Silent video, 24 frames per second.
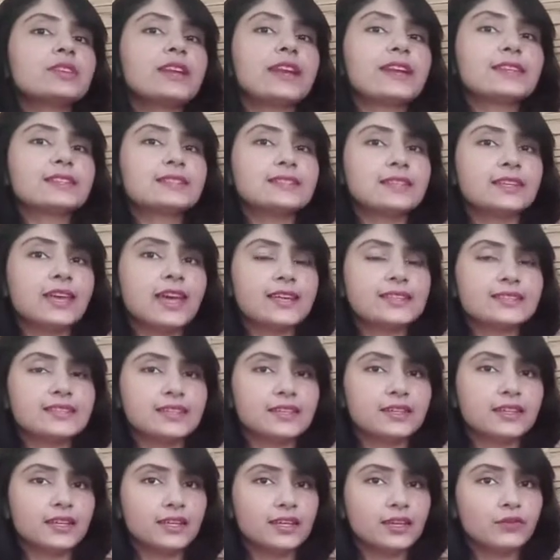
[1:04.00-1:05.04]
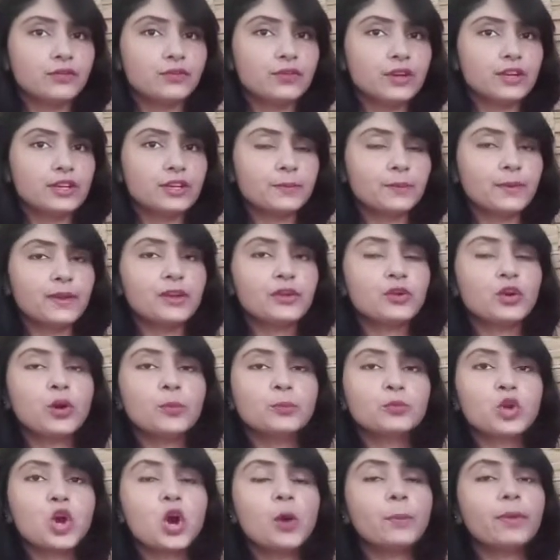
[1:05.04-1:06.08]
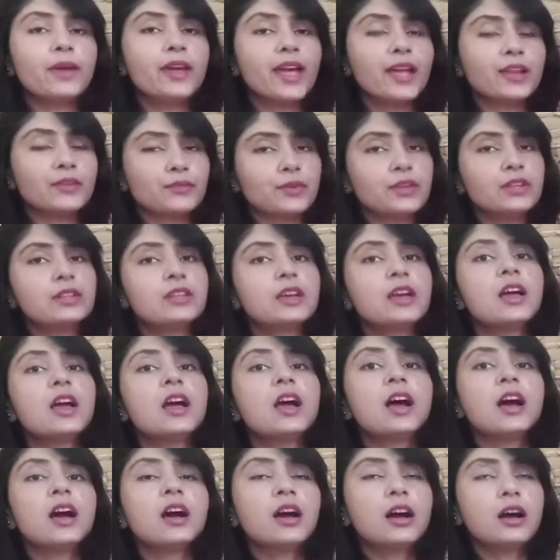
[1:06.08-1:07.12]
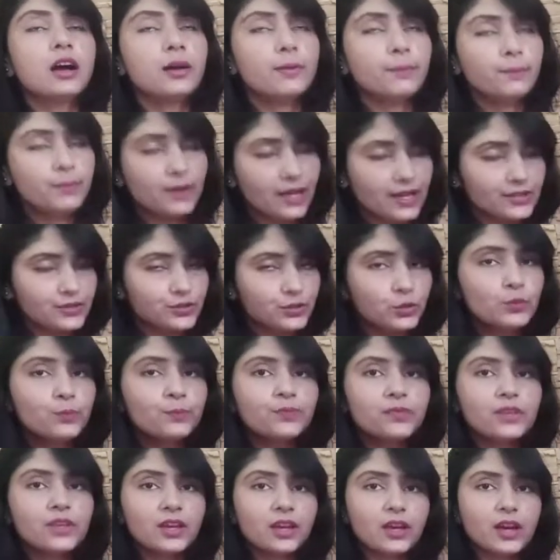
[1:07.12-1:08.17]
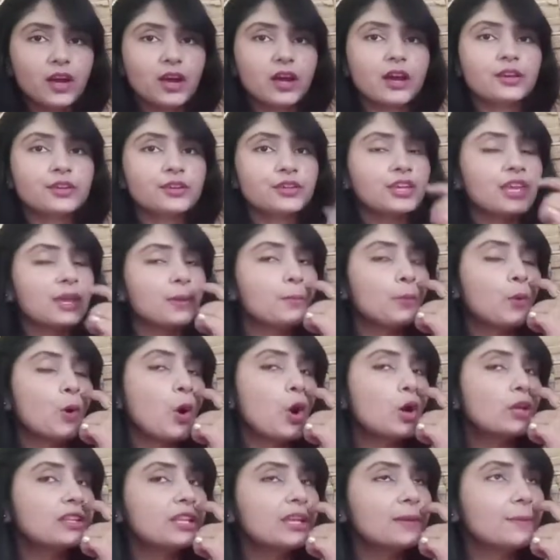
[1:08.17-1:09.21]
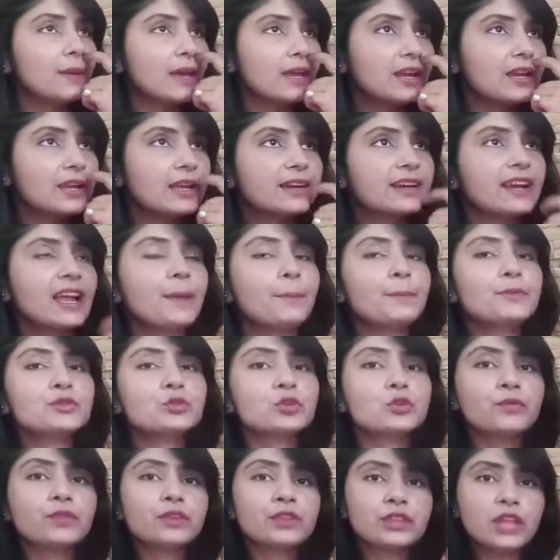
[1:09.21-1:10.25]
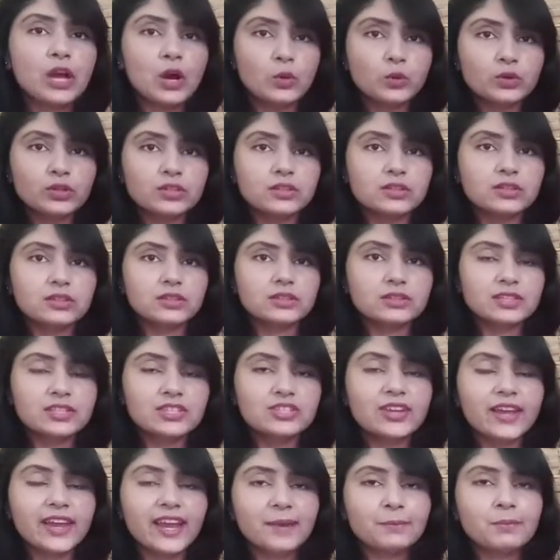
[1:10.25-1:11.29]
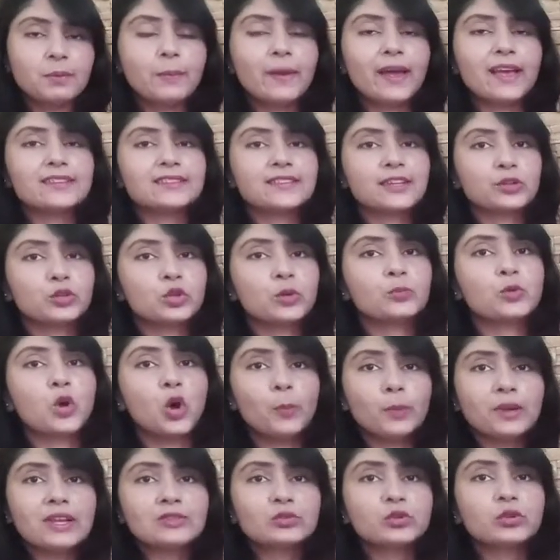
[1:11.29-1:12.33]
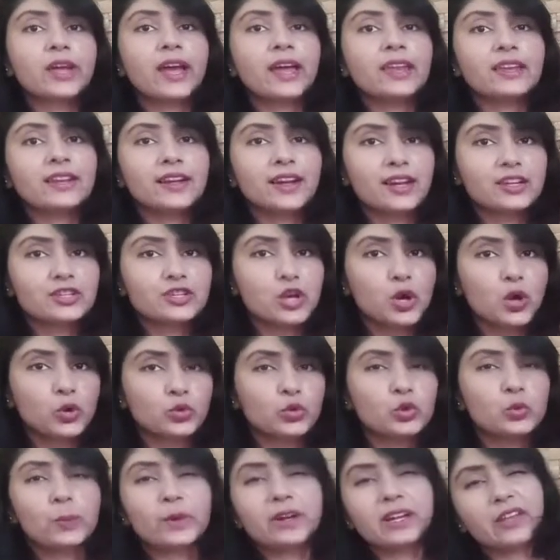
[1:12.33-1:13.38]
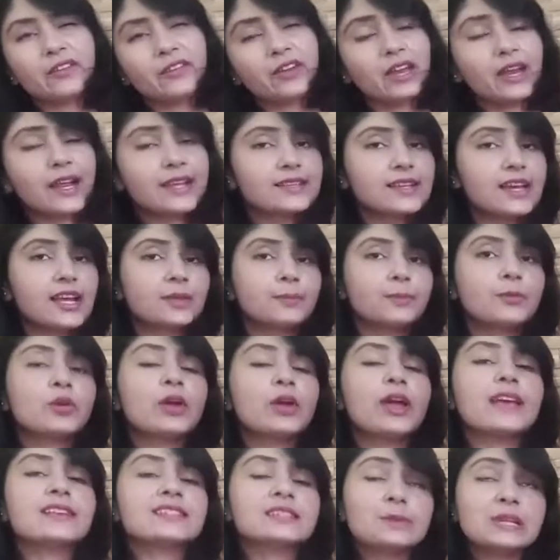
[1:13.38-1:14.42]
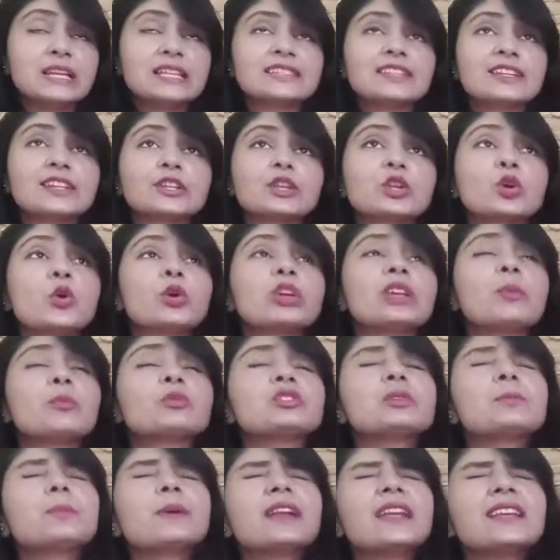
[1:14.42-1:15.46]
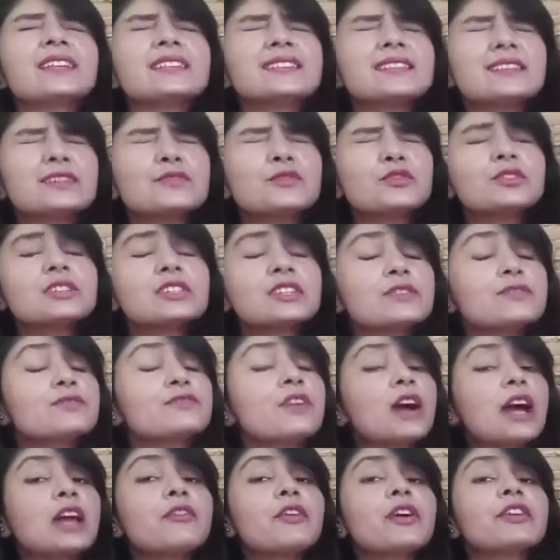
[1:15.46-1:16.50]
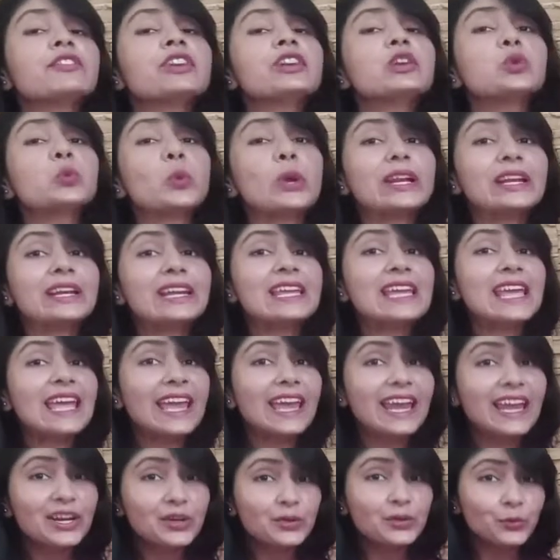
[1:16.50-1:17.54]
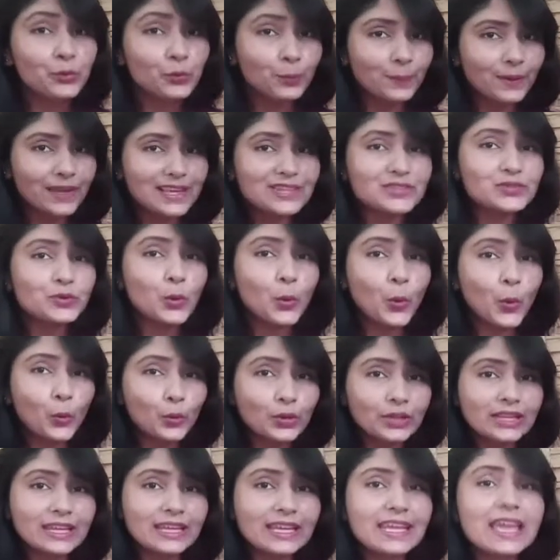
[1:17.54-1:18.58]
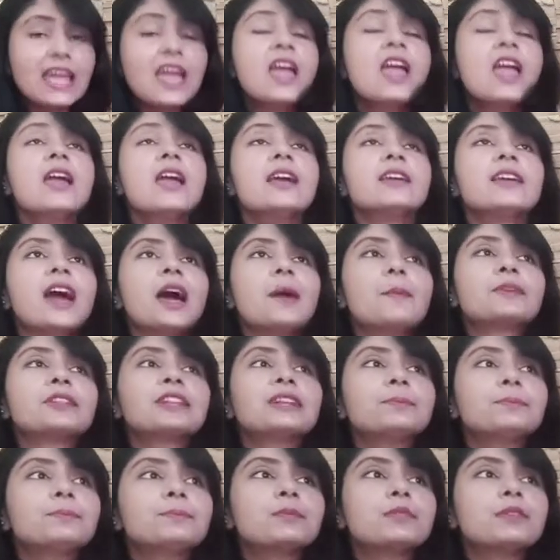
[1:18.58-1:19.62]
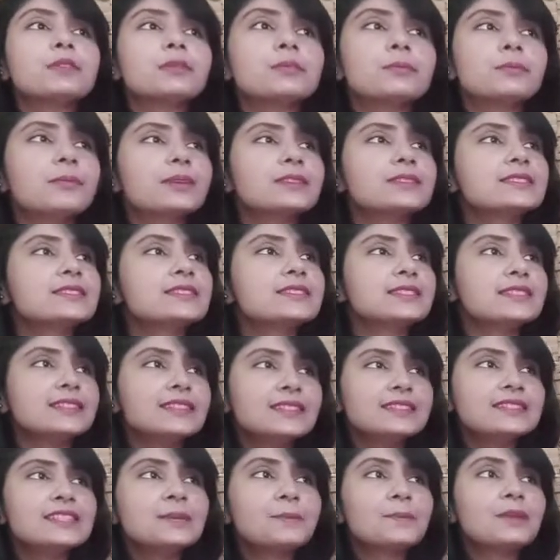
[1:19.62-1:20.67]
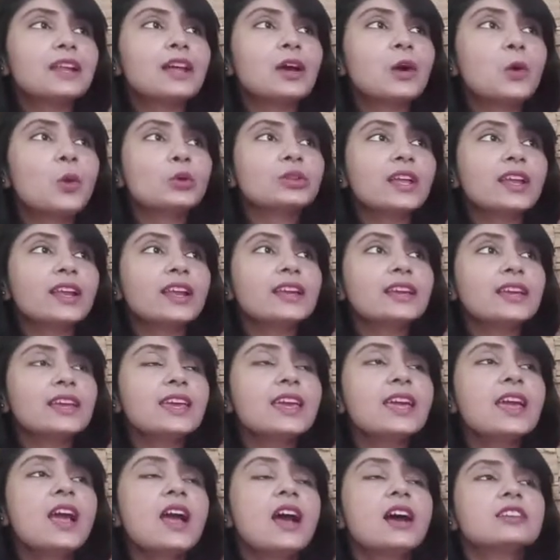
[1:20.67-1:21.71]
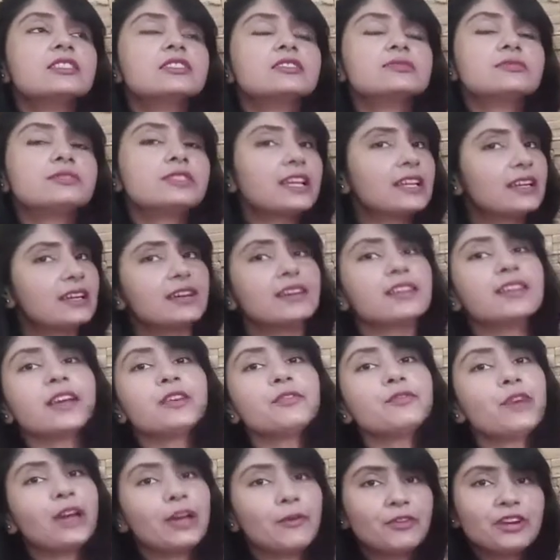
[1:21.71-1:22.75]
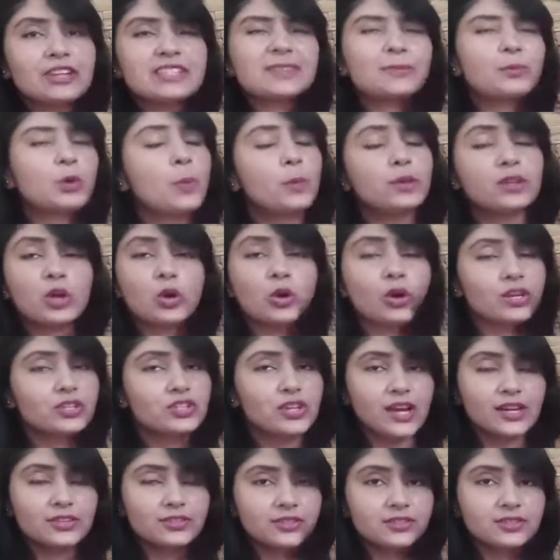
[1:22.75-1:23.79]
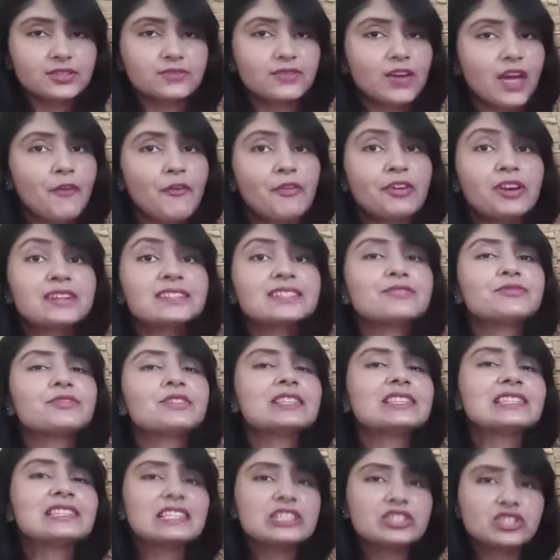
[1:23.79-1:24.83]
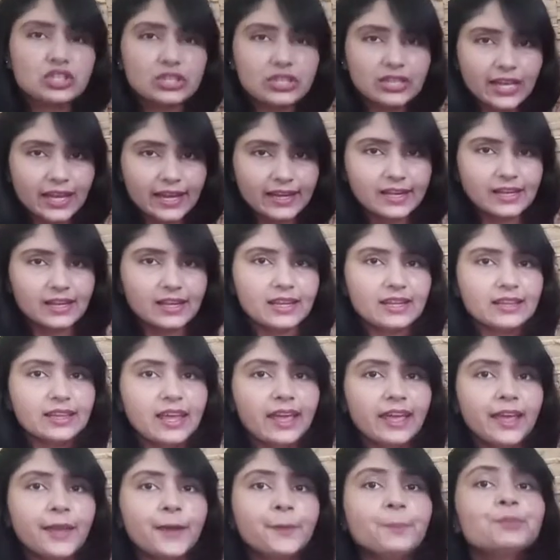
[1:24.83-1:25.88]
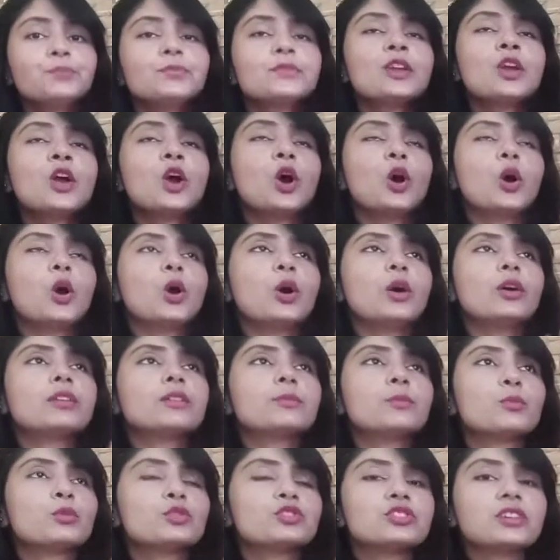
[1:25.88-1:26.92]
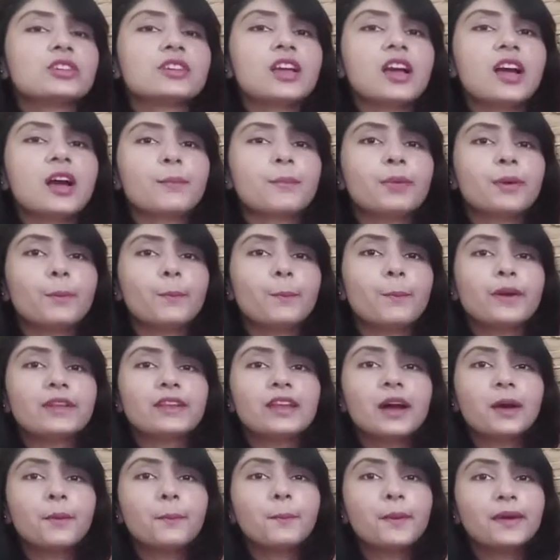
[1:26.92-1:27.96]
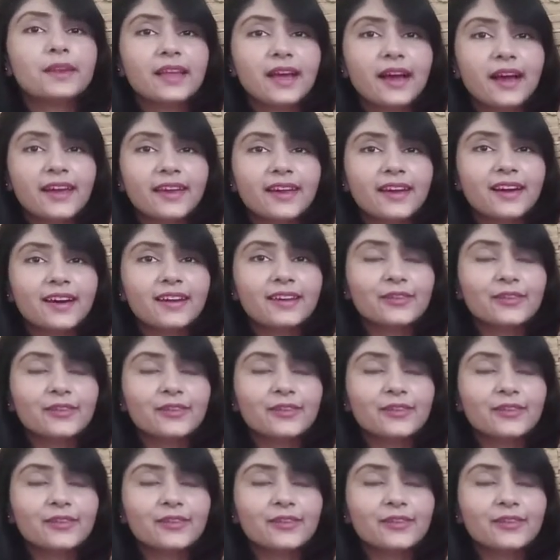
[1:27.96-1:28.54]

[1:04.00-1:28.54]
साइड से ऐसे करके फ्रंट में क्रॉप टॉप है एंड विथ प्लाजो ये बहुत ही प्यारा लग रहा है आप इसको विदाउट दिस जैकेट भी पहन सकते हो नॉर्मली इसको कैरी करना चाहो तो दुपट्टे वगैरह के साथ में और ऐसे भी ले सकते हो और ये मुझे पड़ा है सिर्फ और सिर्फ फाइव हंड्रेड ट्वेंटी एट रुपीज़ ओनली यार मतलब मैं सीरियसली मेरा होता है ना कि टेलर या 500 सबको पता होगा चार्जेस 500 सिर्फ स्टिचिंग का ही ले लेता है और मुझे यहाँ पे बना बनाया